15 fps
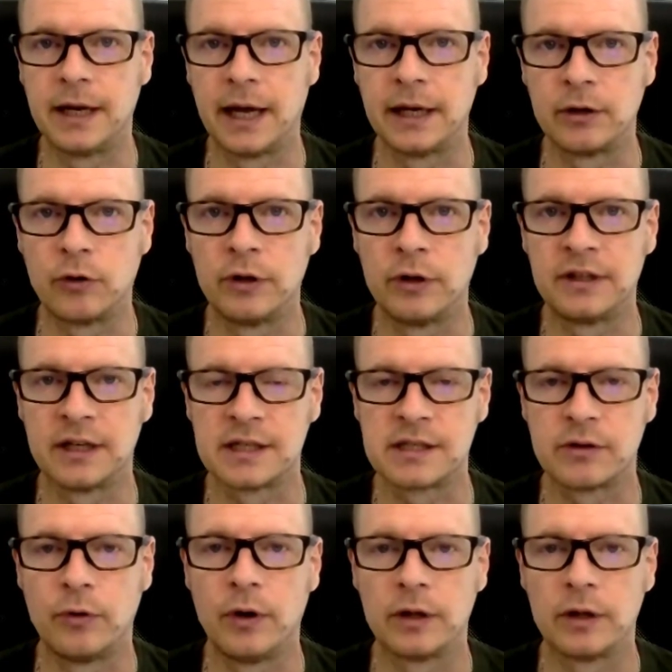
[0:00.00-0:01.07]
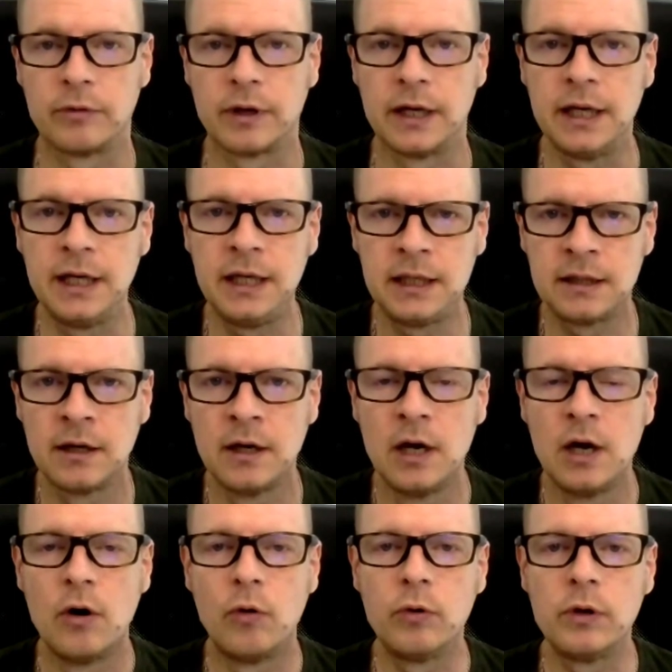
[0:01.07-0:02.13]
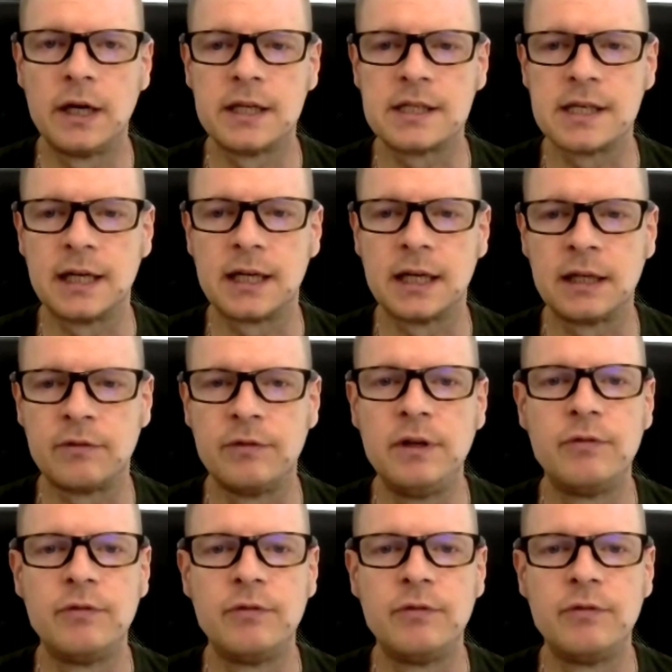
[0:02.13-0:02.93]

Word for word: einen Kontext gehört oder nicht und letztendlich,